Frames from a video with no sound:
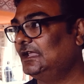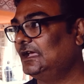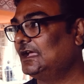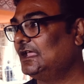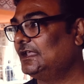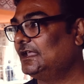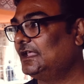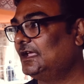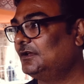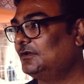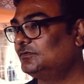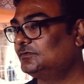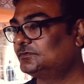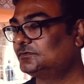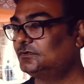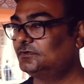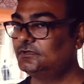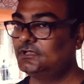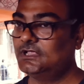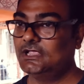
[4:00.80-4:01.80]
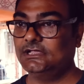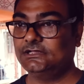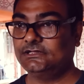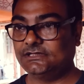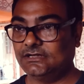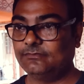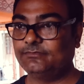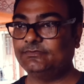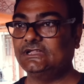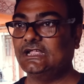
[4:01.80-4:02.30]
लगाना है उसको
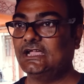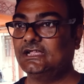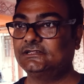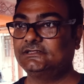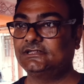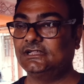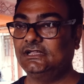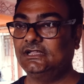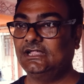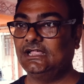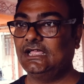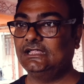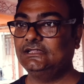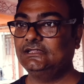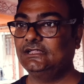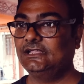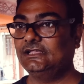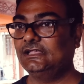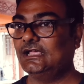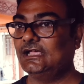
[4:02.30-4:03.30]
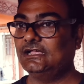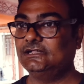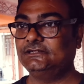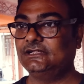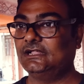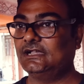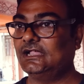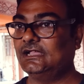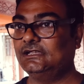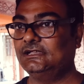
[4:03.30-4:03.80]
सिर्फ यहाँ चले आइए यहाँ
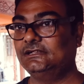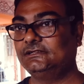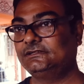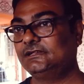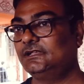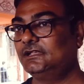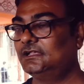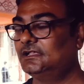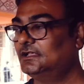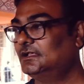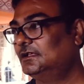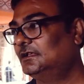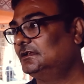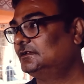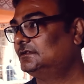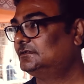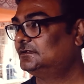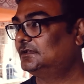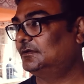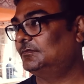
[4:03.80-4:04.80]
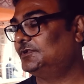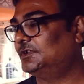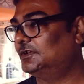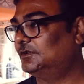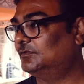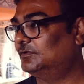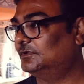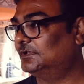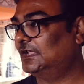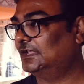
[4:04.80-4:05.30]
झराने से सब ठीक हो